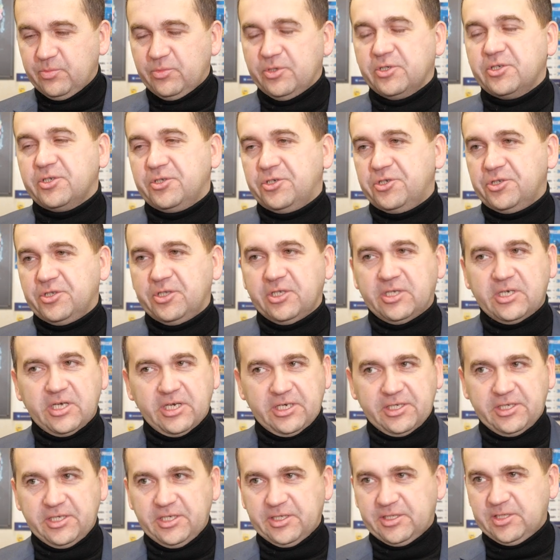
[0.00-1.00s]
мышечный
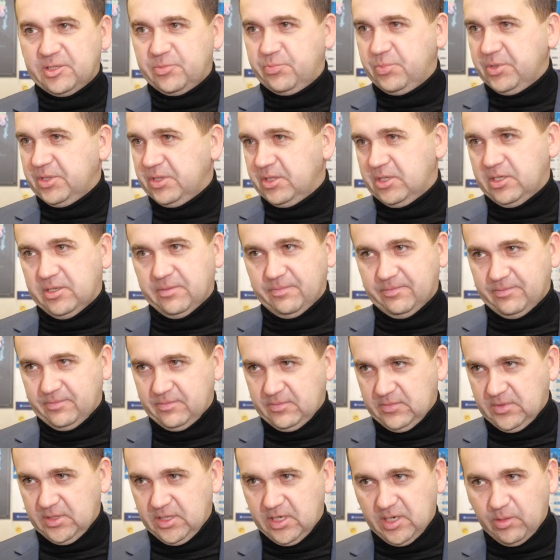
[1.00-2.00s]
корсет спины
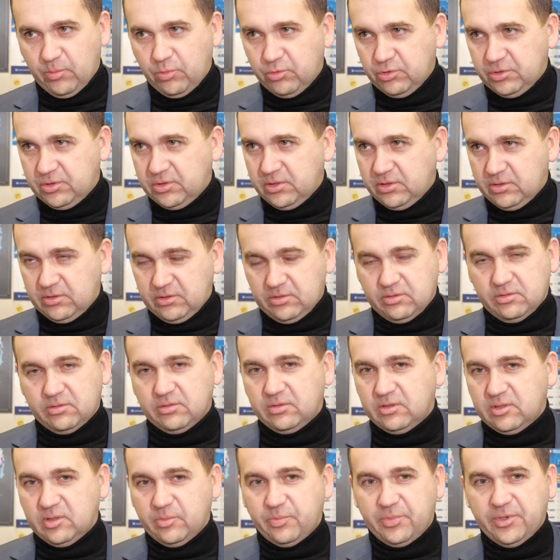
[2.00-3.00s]
работает,
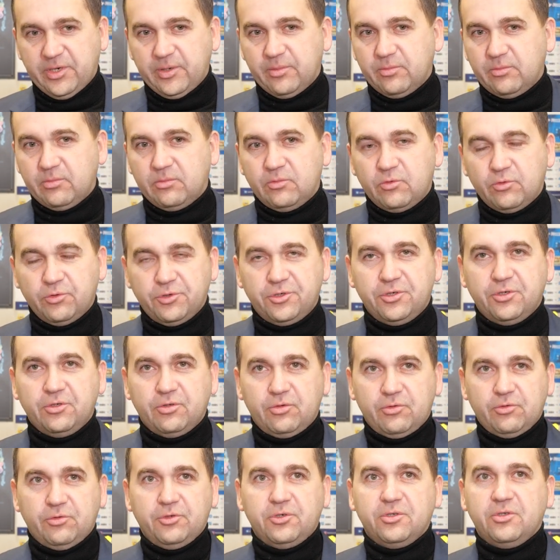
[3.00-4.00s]
это прям очень
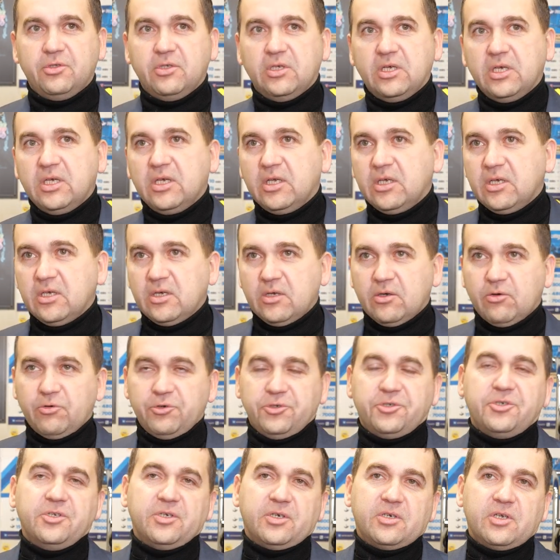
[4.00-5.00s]
точно.
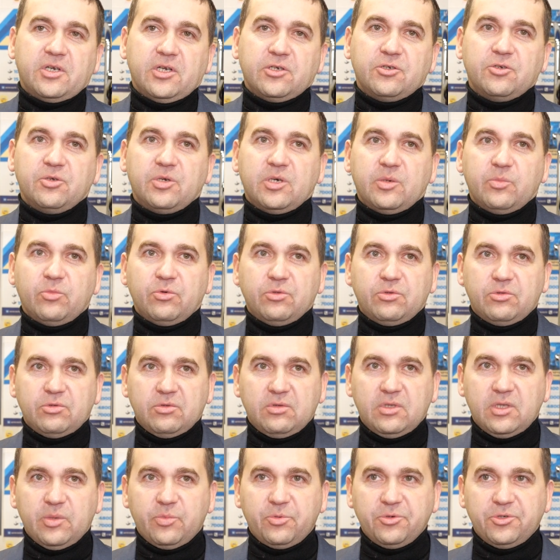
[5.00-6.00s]
Очень хорошо
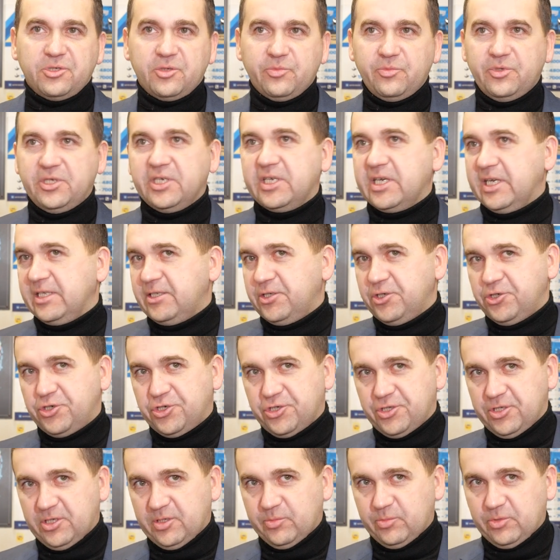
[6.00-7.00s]
работают, допустим,
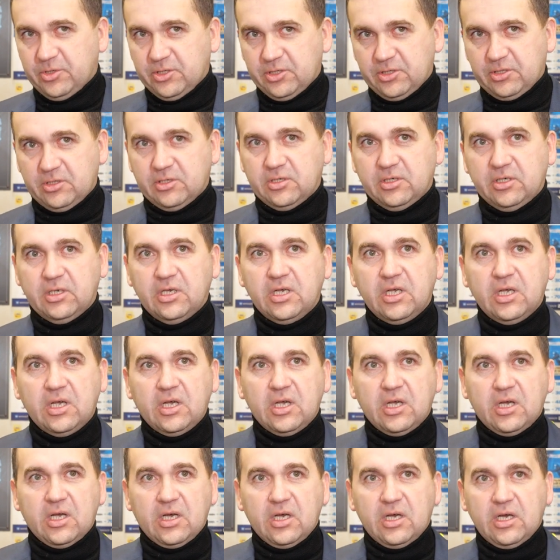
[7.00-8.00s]
ягодичные мышцы,
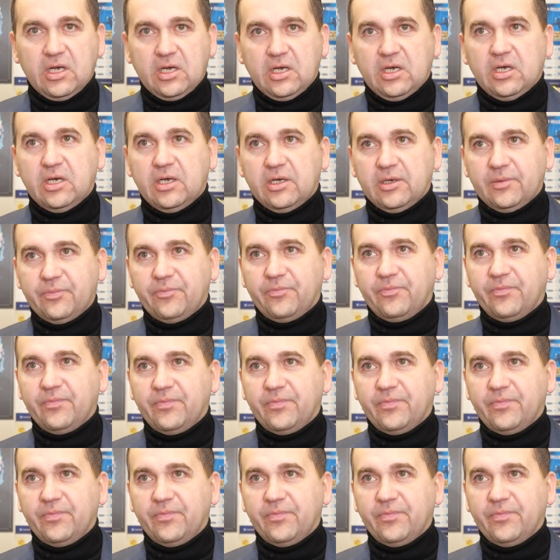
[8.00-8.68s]
а,